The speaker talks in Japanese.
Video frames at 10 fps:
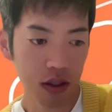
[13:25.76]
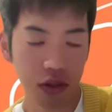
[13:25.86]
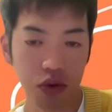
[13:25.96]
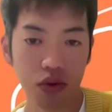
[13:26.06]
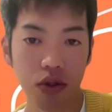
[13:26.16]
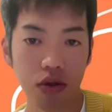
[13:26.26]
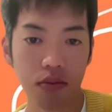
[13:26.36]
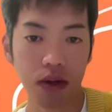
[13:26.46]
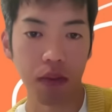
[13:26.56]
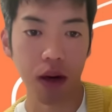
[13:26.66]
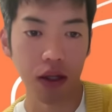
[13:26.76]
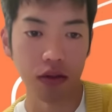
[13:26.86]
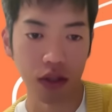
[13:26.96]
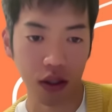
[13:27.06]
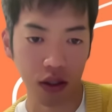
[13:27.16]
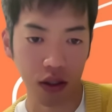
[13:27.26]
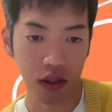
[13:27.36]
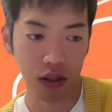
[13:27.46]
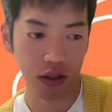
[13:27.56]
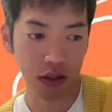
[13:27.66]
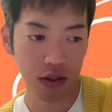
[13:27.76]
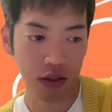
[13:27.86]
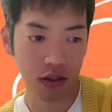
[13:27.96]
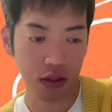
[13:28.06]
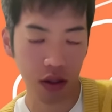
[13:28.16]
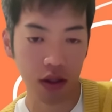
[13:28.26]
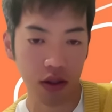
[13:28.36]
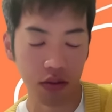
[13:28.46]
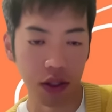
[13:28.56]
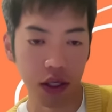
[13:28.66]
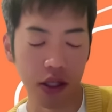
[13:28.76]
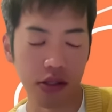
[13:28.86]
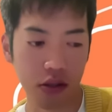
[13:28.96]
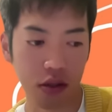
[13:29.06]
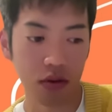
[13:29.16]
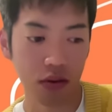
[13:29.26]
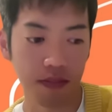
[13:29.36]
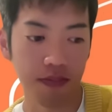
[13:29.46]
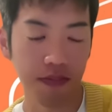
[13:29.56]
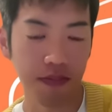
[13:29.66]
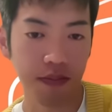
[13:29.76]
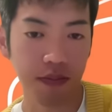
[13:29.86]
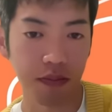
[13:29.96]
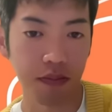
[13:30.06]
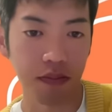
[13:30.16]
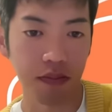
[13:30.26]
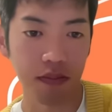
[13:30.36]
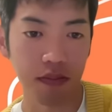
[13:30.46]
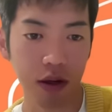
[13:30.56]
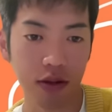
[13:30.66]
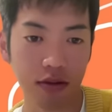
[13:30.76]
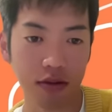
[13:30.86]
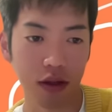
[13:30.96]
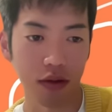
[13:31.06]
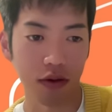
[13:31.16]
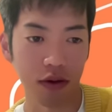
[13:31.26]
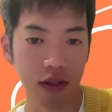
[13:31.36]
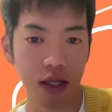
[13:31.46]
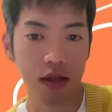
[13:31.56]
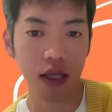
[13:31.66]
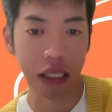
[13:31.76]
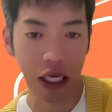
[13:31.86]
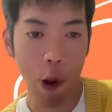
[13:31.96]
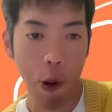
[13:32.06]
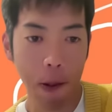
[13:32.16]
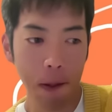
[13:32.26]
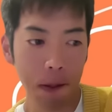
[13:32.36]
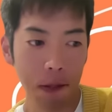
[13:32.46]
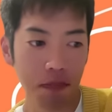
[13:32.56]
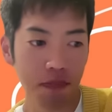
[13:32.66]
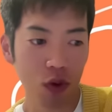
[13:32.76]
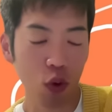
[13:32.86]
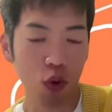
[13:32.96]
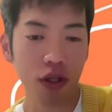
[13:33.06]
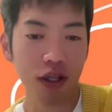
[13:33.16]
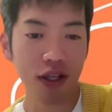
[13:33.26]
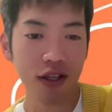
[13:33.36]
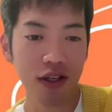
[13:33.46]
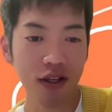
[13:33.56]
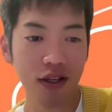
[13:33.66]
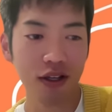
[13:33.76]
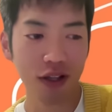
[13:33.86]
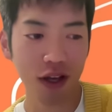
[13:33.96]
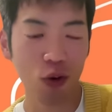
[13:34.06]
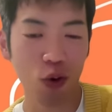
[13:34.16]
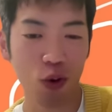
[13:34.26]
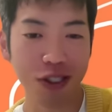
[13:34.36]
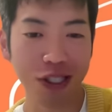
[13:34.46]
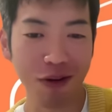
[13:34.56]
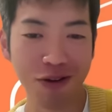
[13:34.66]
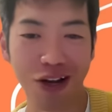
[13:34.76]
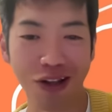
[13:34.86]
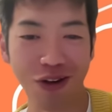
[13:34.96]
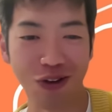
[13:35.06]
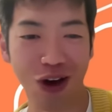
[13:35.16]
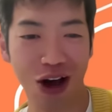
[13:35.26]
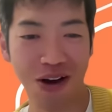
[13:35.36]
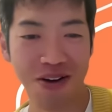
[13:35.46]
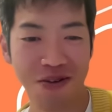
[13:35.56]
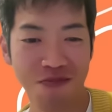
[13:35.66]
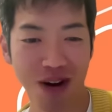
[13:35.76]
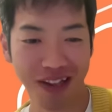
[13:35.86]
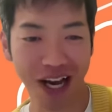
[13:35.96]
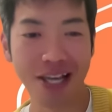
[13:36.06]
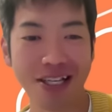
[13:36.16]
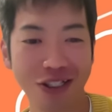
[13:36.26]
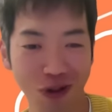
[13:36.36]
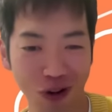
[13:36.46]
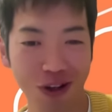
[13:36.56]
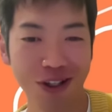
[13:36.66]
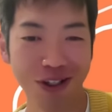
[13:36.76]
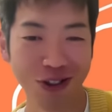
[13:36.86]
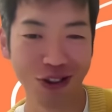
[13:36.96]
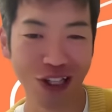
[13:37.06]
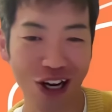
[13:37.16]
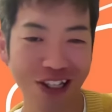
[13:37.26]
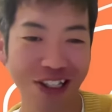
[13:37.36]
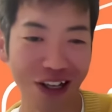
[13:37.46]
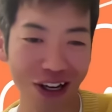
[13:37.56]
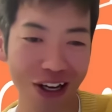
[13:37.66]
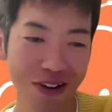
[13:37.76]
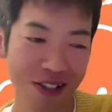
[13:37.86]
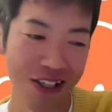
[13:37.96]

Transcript: 聞くとこによれば、まあ枝野さんが立たれるみたいですけど、うん。まあ枝野さんとかが立ってね、ここでね、矛を収めるなんてことは、まあないでしょう。普通に考えたら、